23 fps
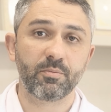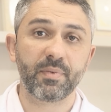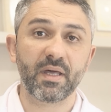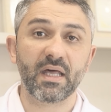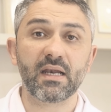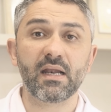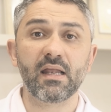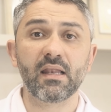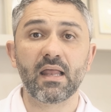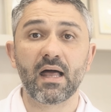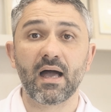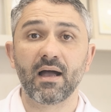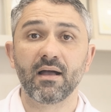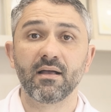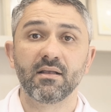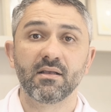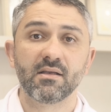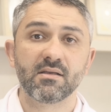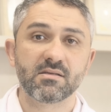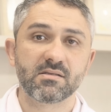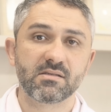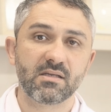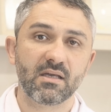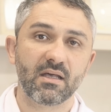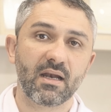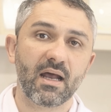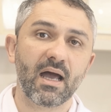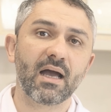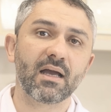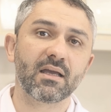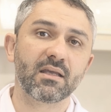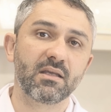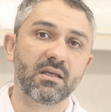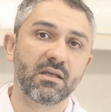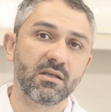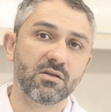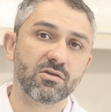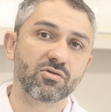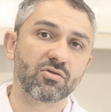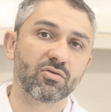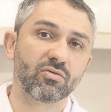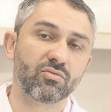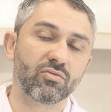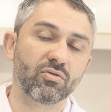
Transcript: Pera lá, será que isso